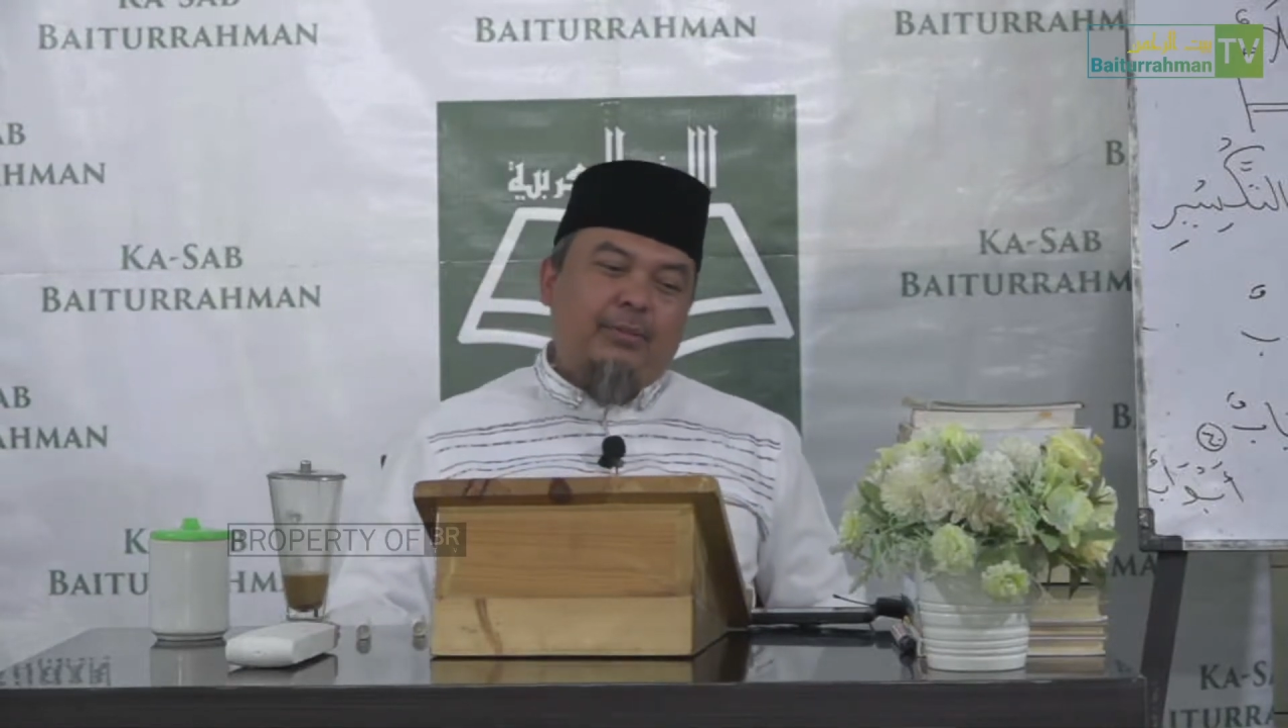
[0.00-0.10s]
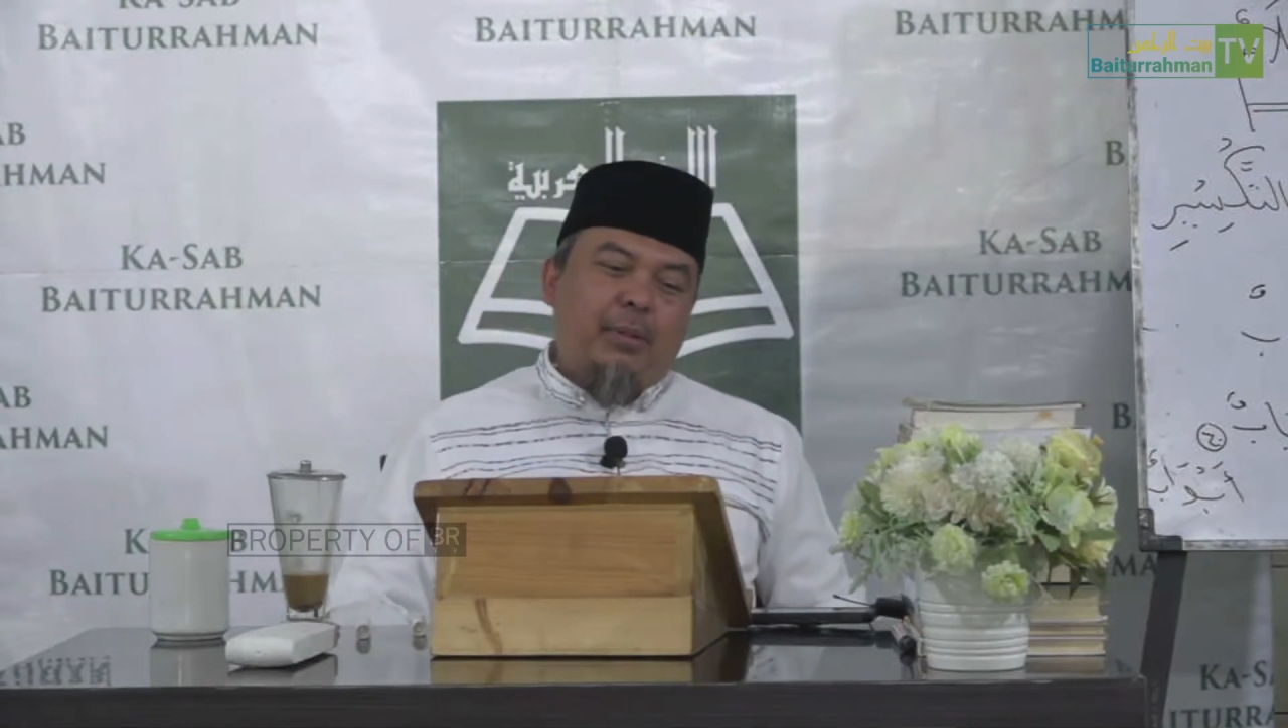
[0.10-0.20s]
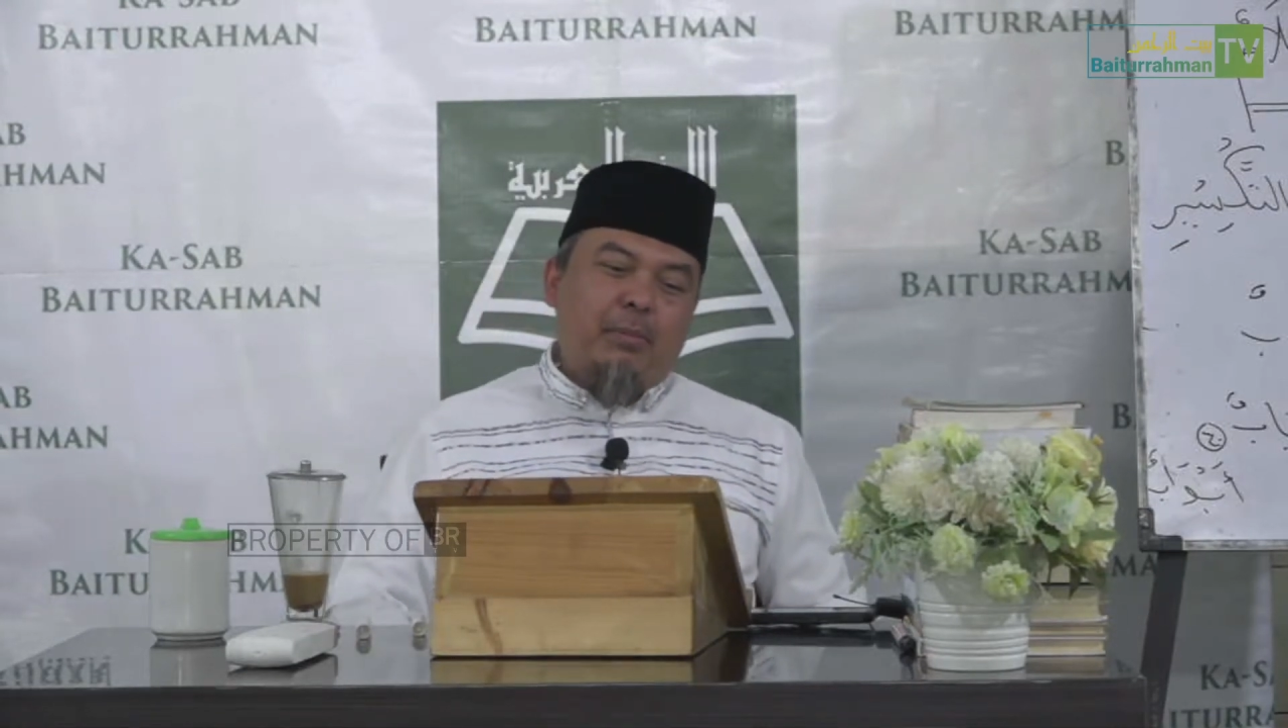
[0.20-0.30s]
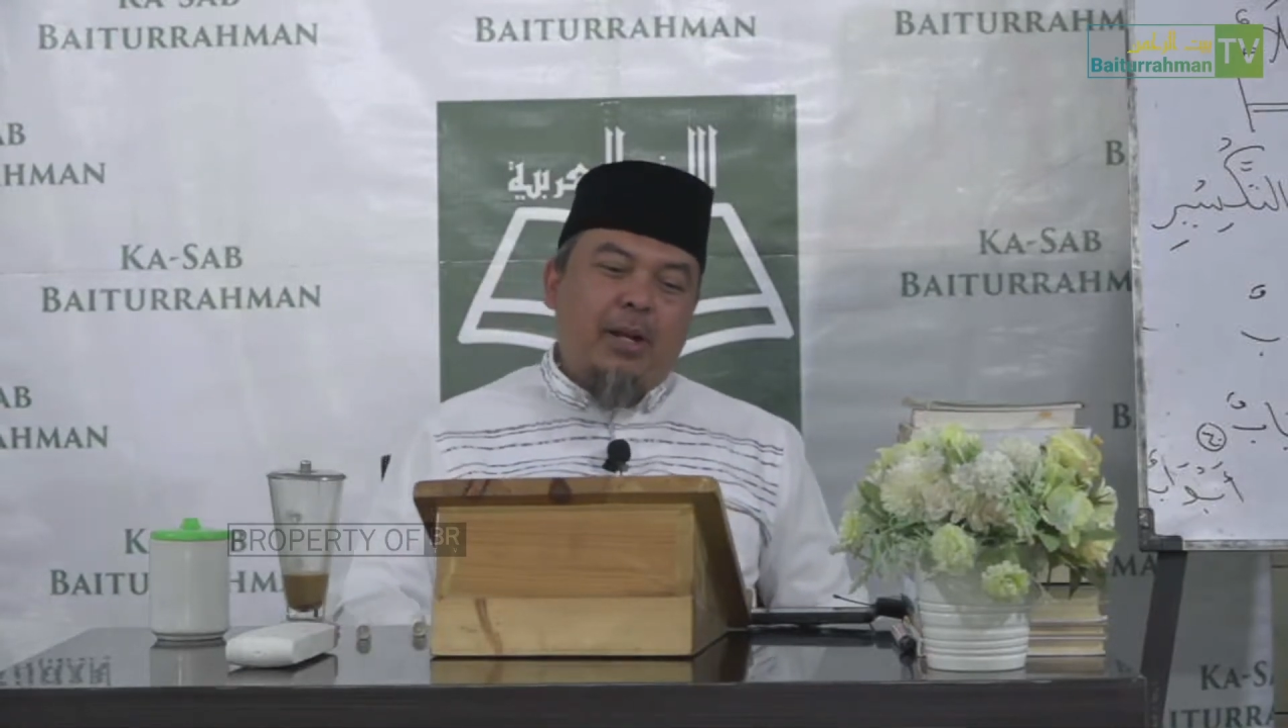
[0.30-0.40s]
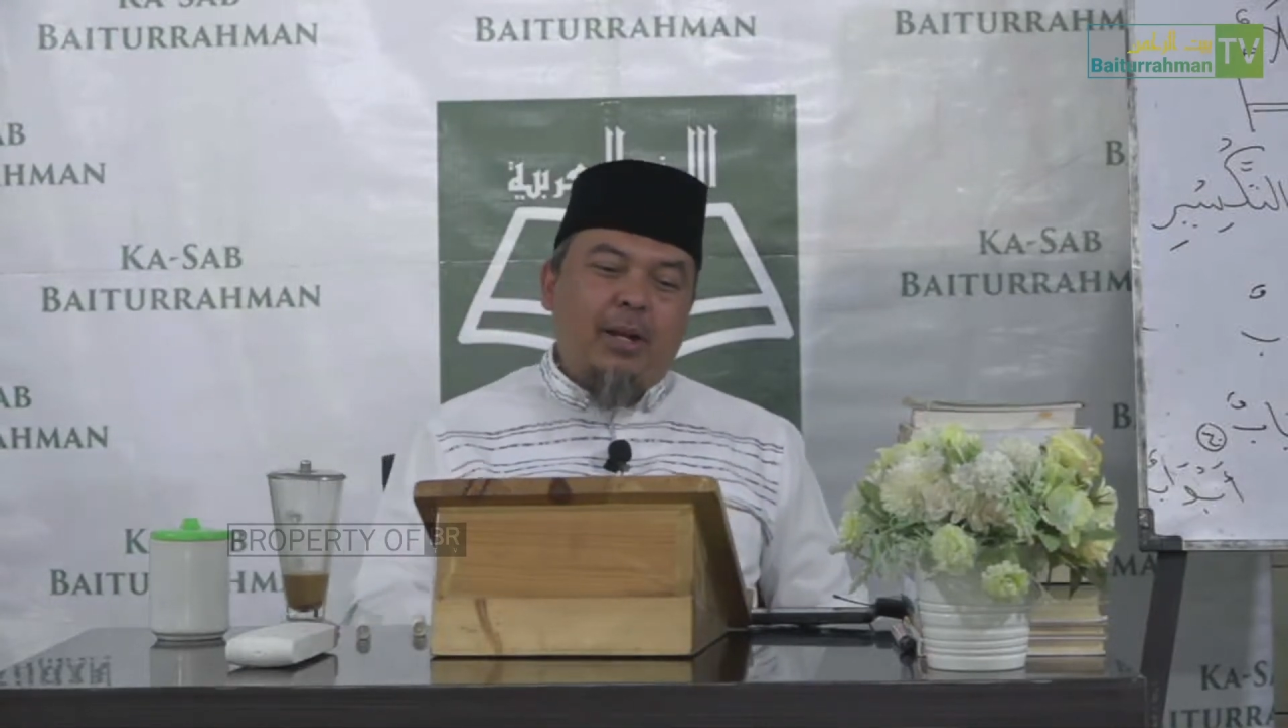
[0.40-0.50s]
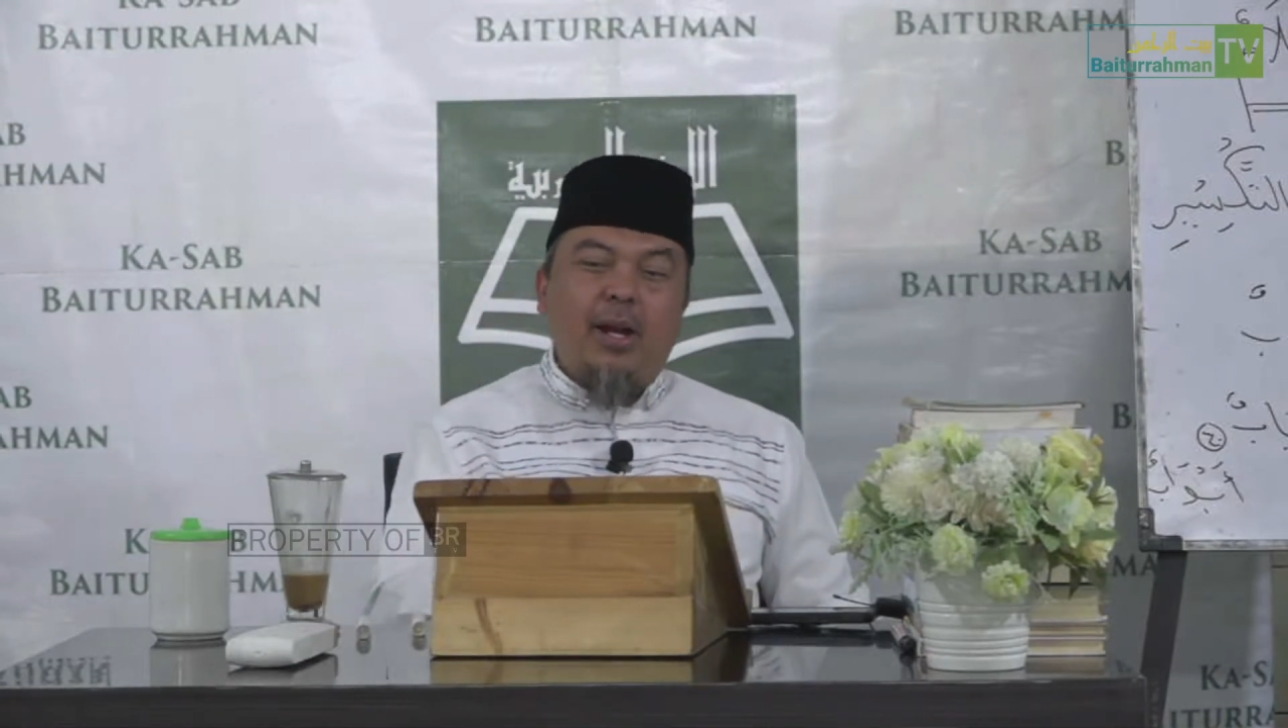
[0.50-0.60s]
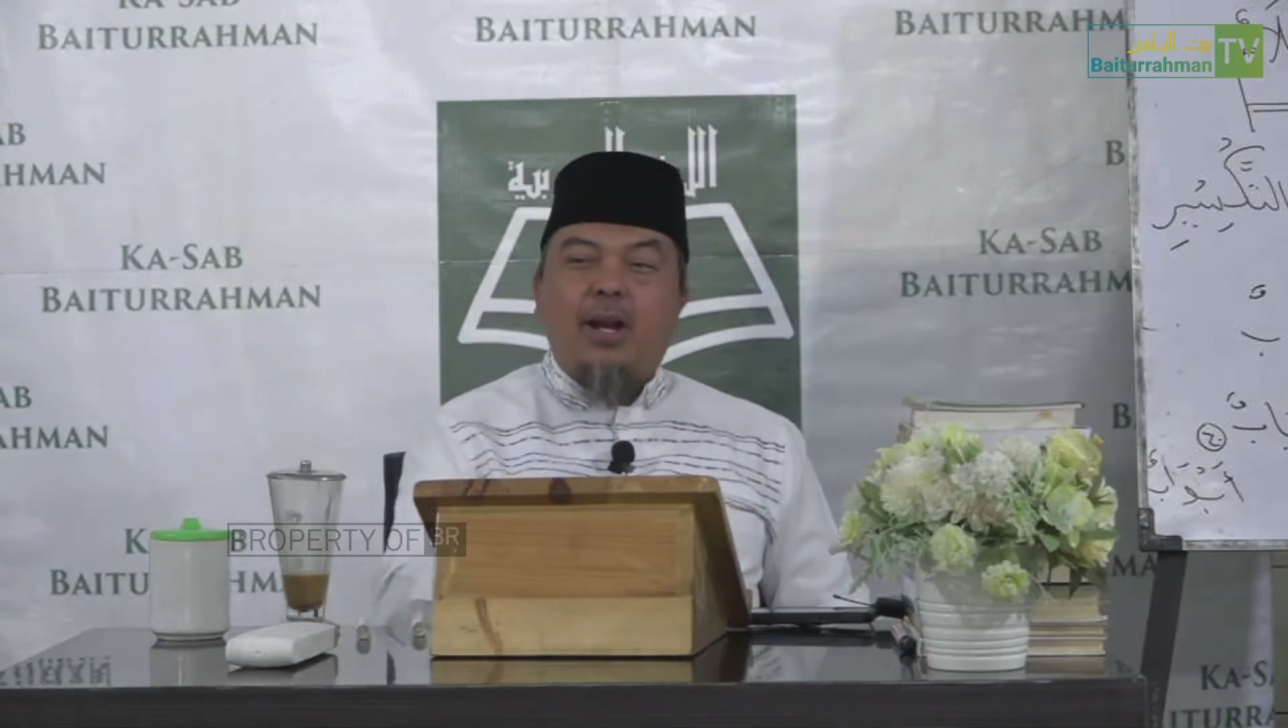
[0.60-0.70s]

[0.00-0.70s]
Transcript: memang ada